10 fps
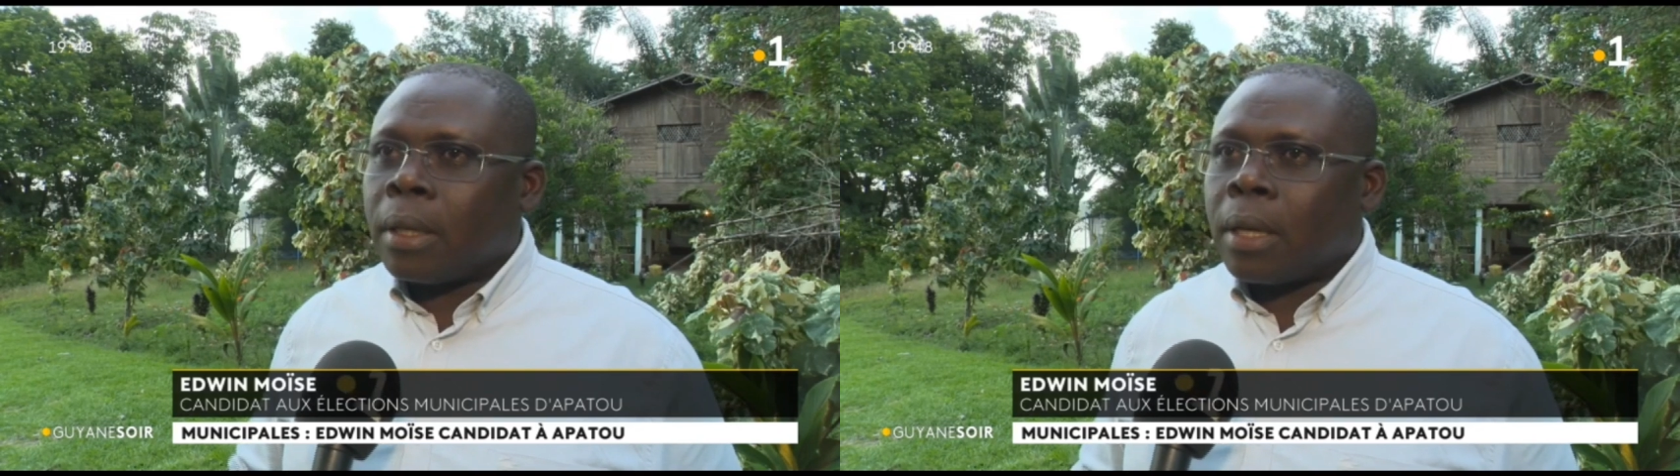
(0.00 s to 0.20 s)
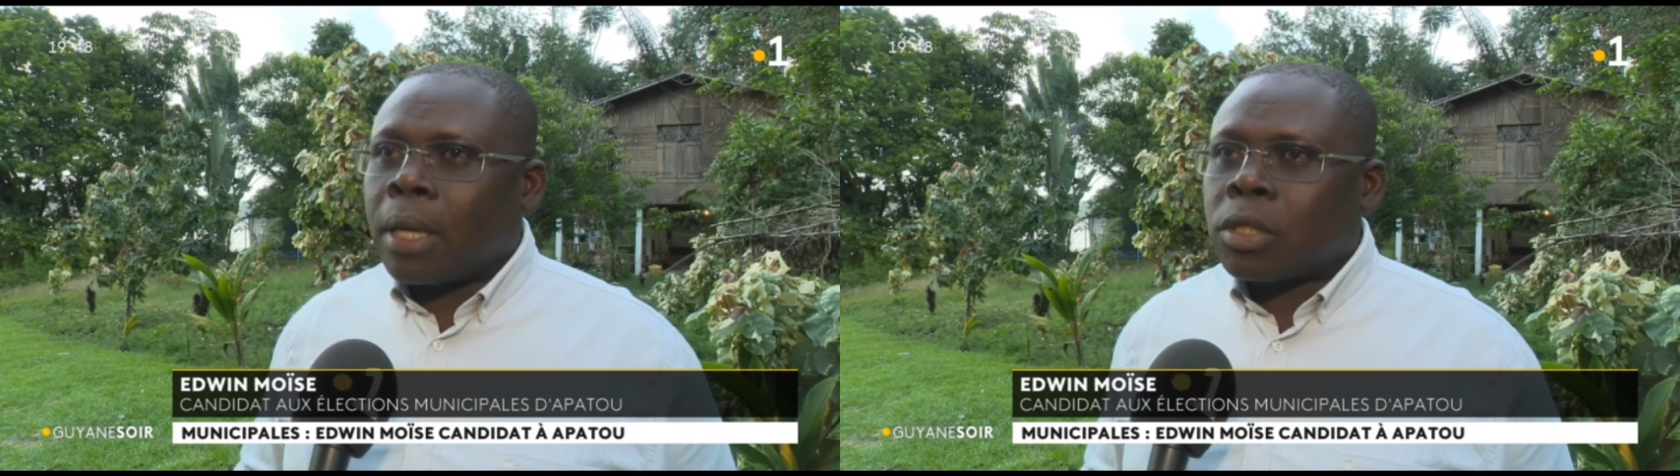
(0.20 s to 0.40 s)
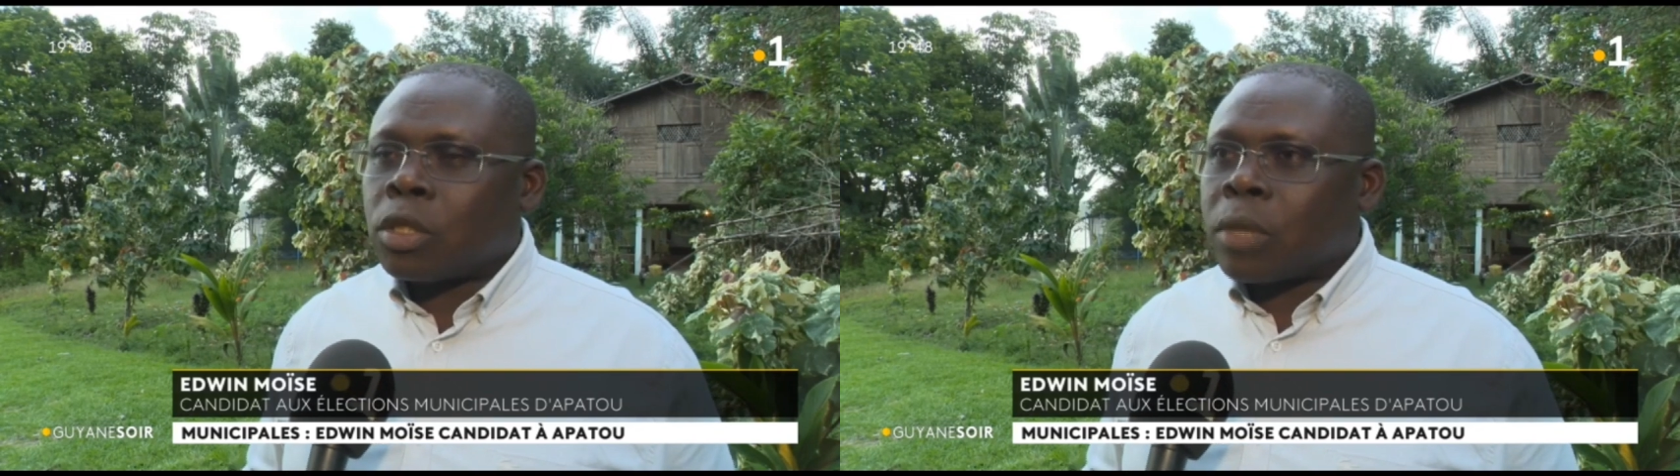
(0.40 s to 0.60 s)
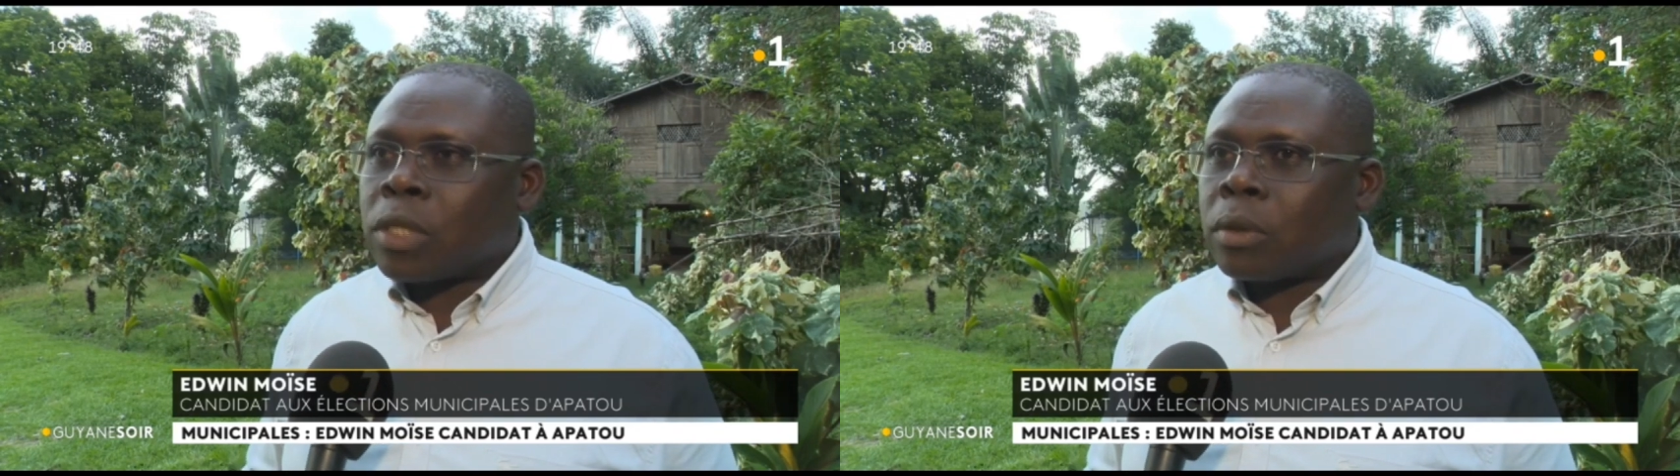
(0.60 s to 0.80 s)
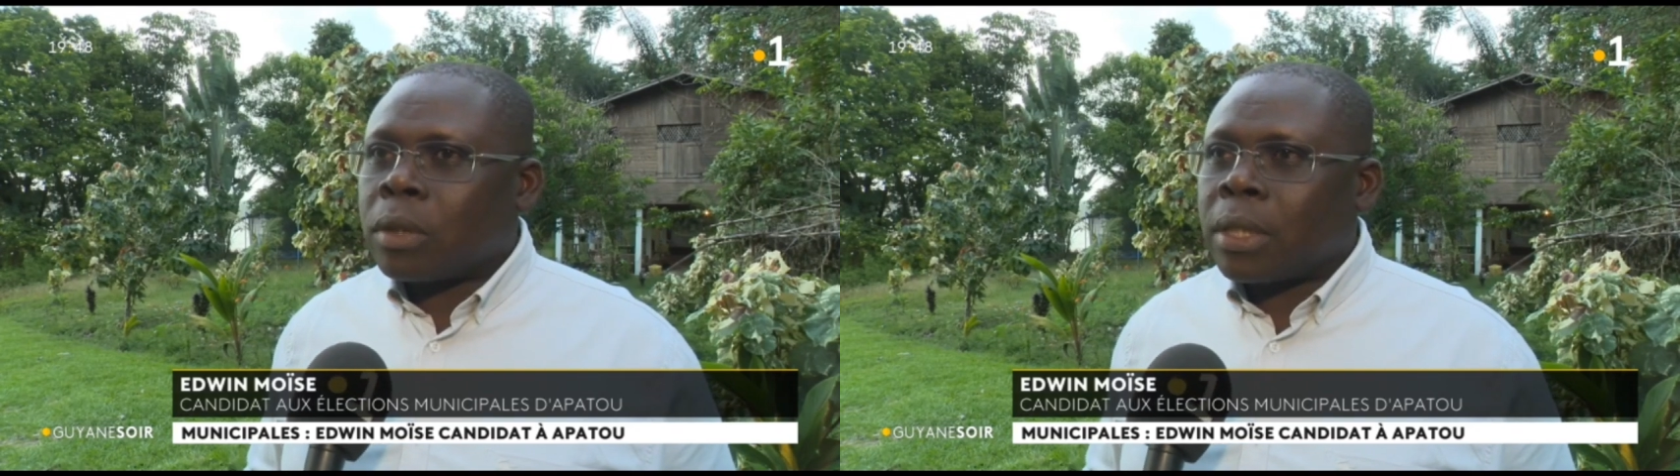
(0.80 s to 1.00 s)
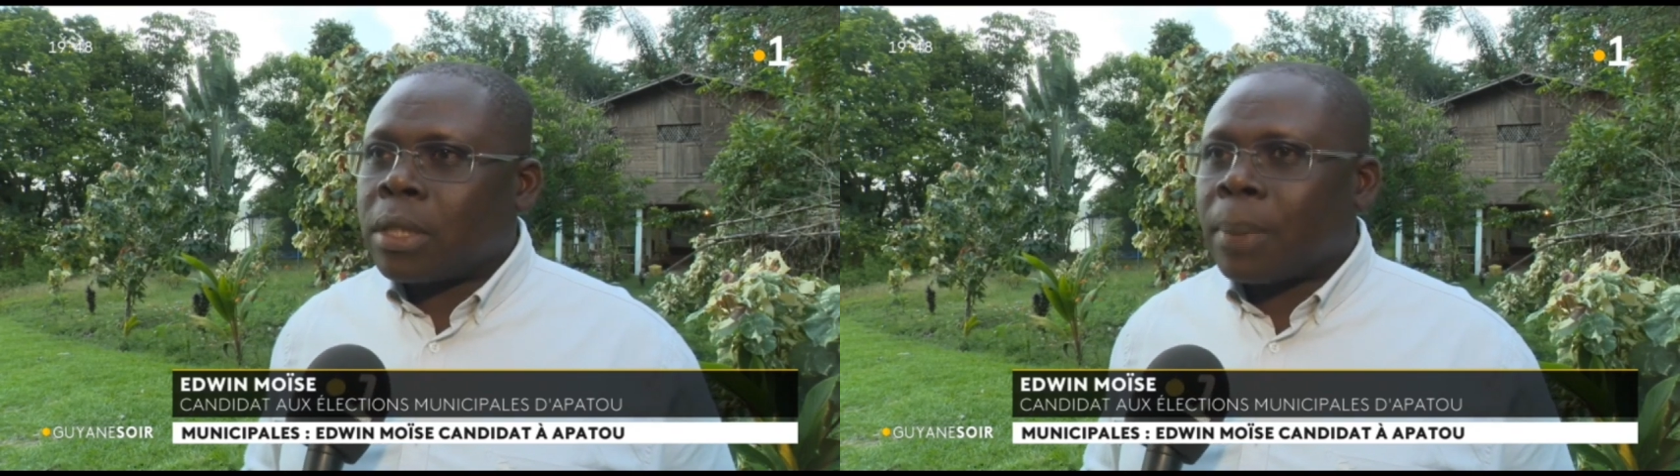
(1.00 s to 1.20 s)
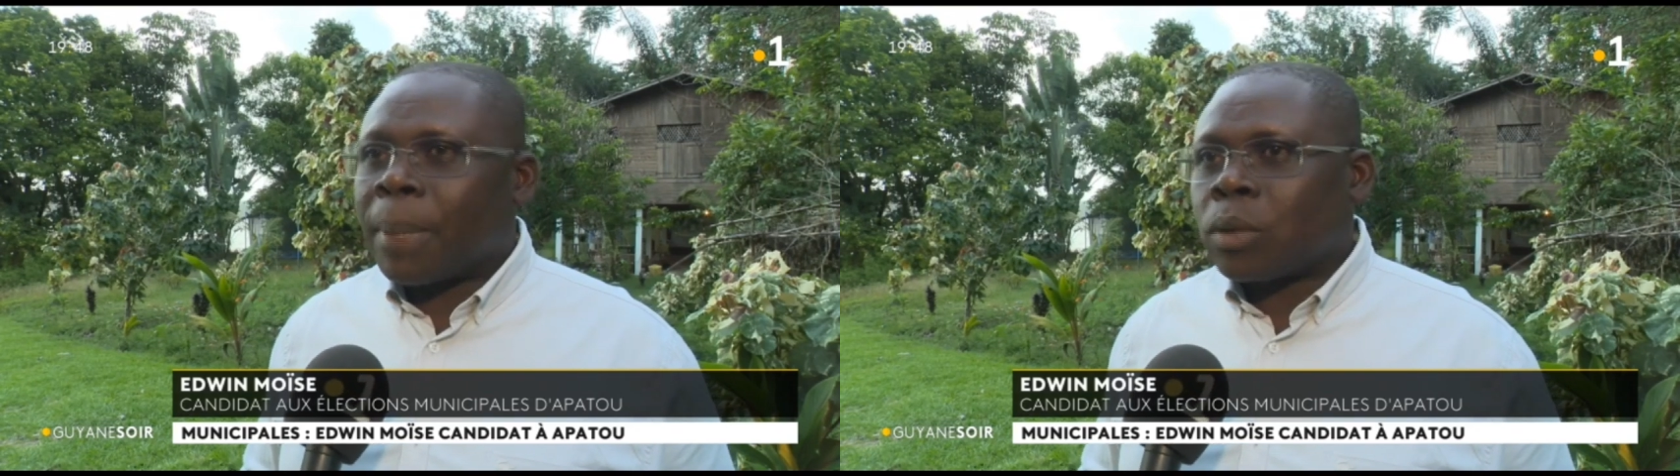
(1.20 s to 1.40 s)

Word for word: la situation des